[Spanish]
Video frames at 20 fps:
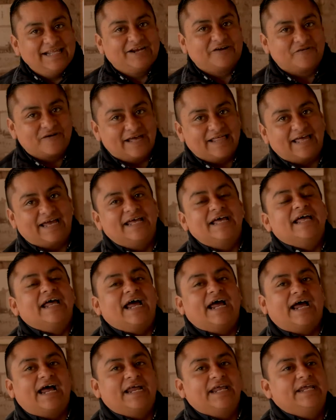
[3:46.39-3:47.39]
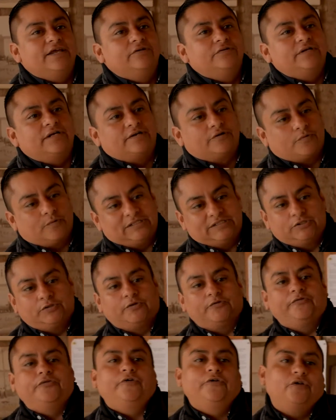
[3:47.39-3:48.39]
adecuada. Ahí
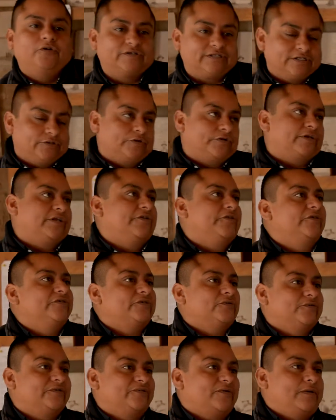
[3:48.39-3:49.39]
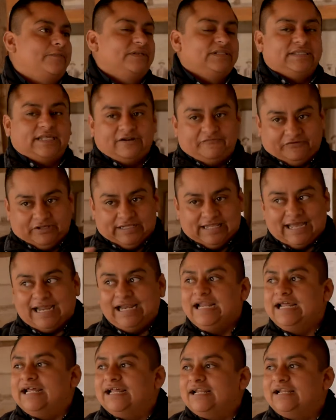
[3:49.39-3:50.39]
cuando doy los recorridos, usualmente al
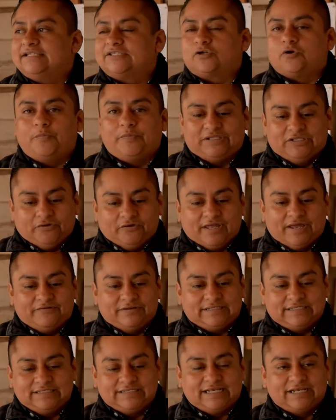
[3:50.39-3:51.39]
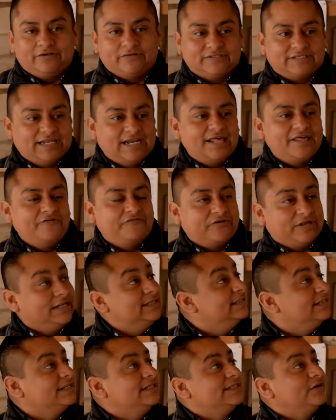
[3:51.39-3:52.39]
final les comento que a veces ya no sé la
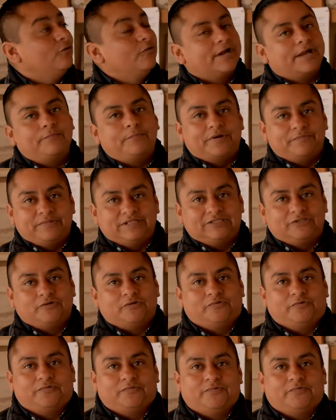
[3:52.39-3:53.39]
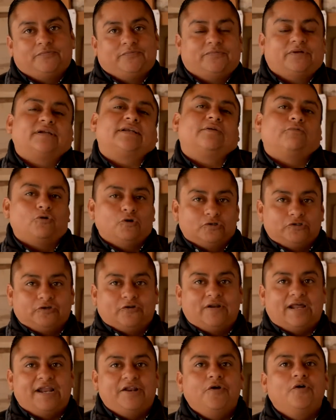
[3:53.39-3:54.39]
diferencia entre un campamento
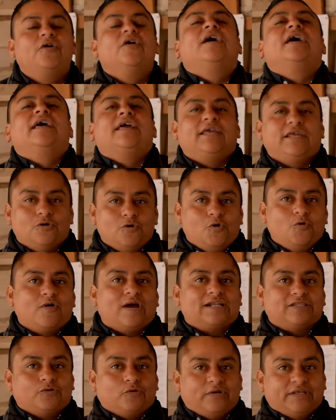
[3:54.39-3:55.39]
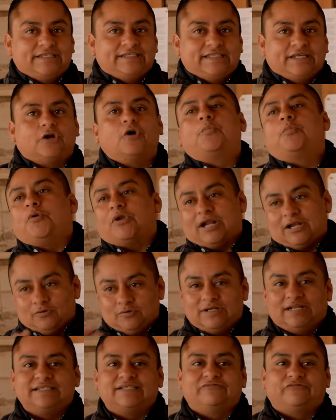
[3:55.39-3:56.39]
revolucionario y un lugar turístico por
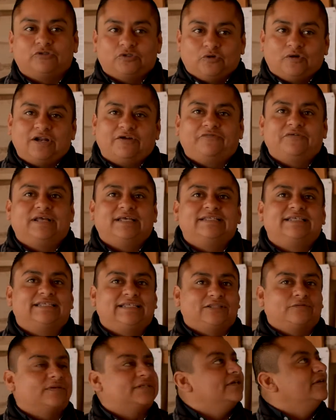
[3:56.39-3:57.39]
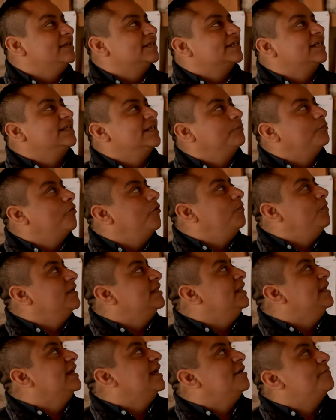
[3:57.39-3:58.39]
algunas fotografías y situaciones que te puedo
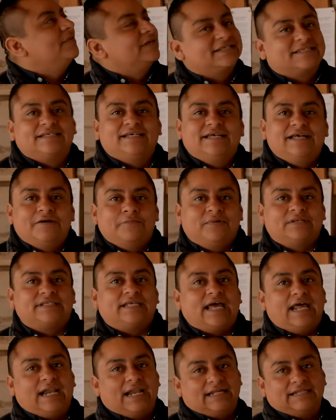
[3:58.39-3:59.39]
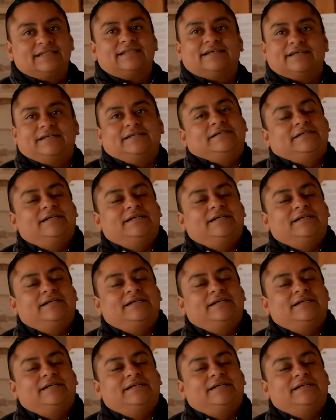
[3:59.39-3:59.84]
platicar más, más adelante.